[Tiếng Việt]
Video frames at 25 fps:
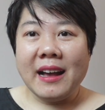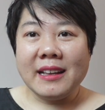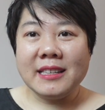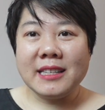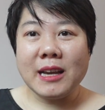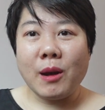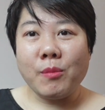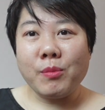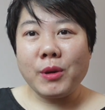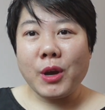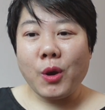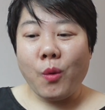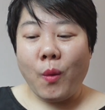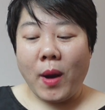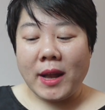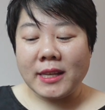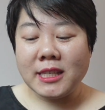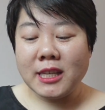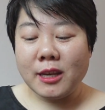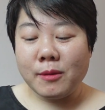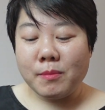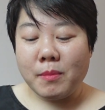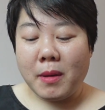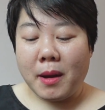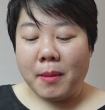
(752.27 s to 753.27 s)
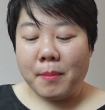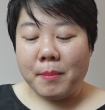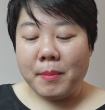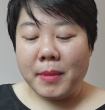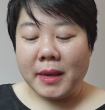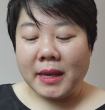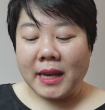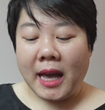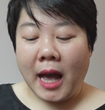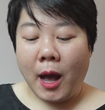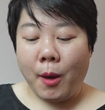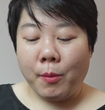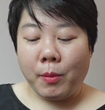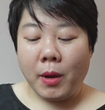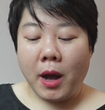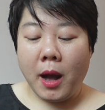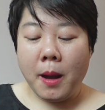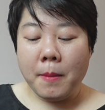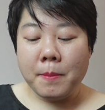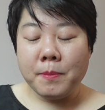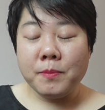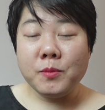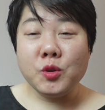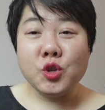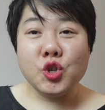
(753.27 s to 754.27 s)
trong cái quá trình mà mình học
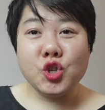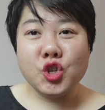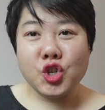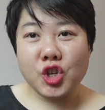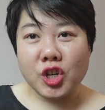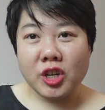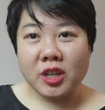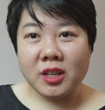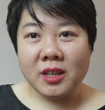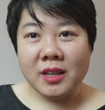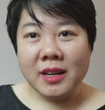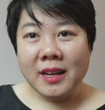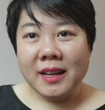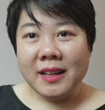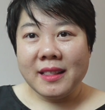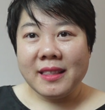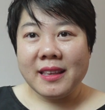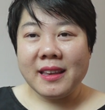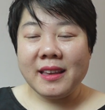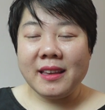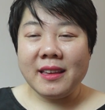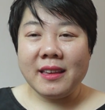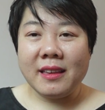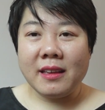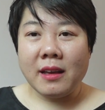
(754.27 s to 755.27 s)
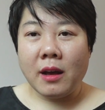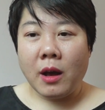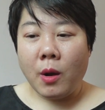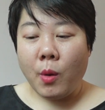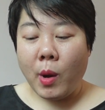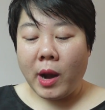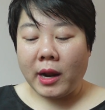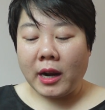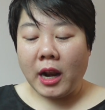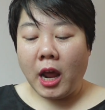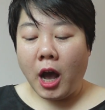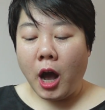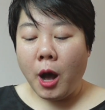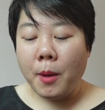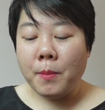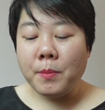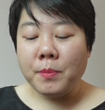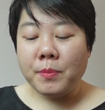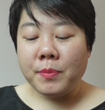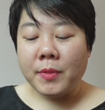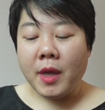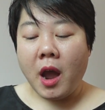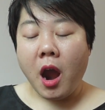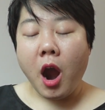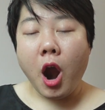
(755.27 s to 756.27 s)
âm J thì hoặc là
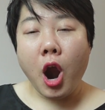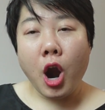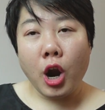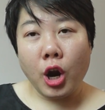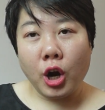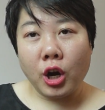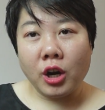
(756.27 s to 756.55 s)
âm R